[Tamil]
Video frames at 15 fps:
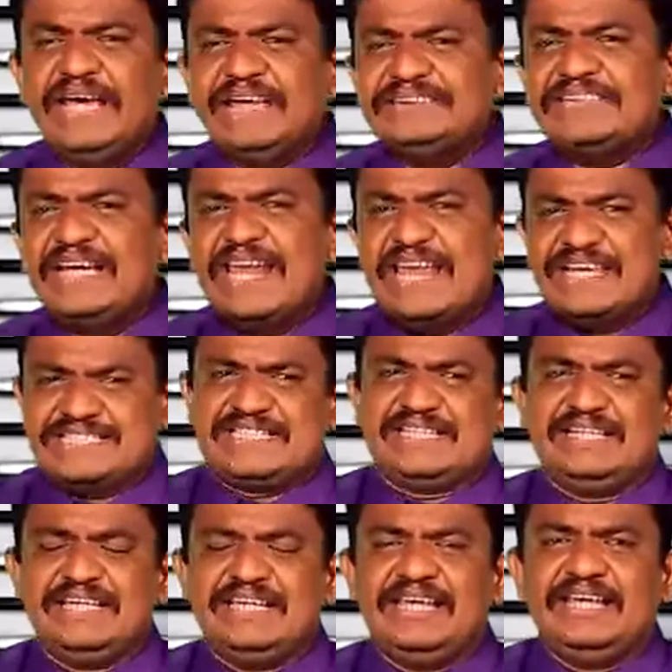எஸ்எல்எஸ்
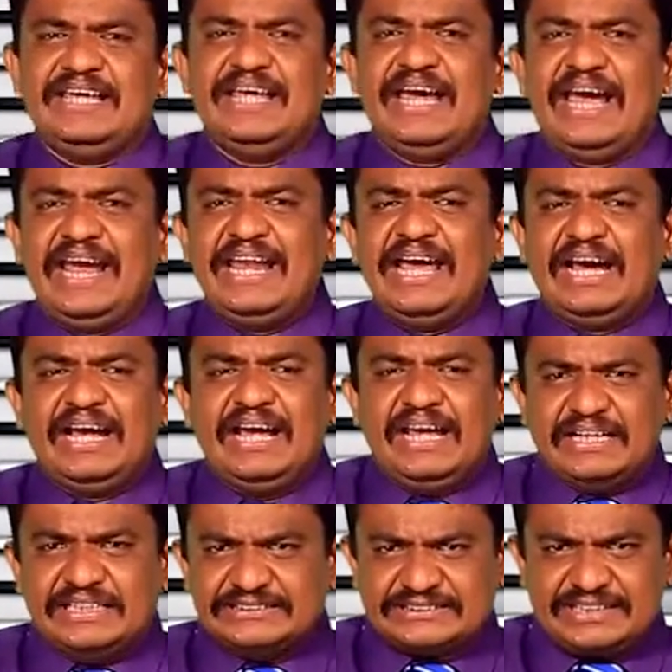இல்ல
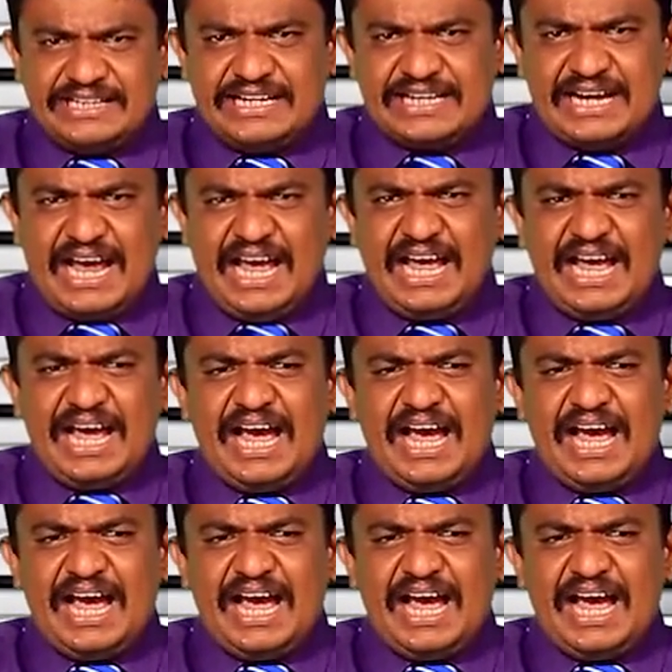ஸ்ரீலங்கா